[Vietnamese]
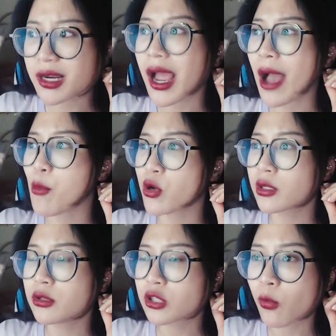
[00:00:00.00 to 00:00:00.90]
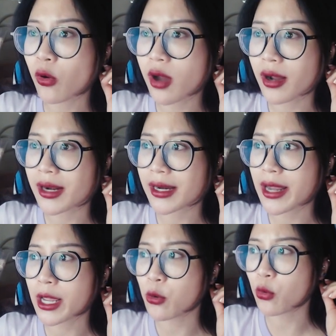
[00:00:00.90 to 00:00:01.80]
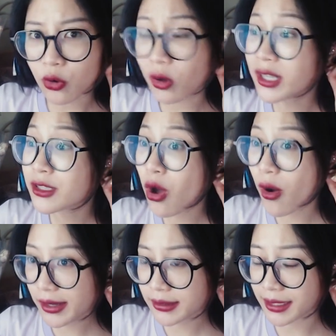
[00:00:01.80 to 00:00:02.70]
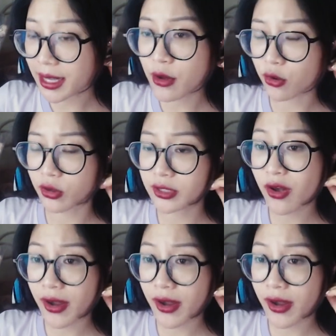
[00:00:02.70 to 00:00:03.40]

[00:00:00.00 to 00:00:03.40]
cả mọi thứ trong cuộc đời này đều có lý do hết xảy ra đều có lý do hết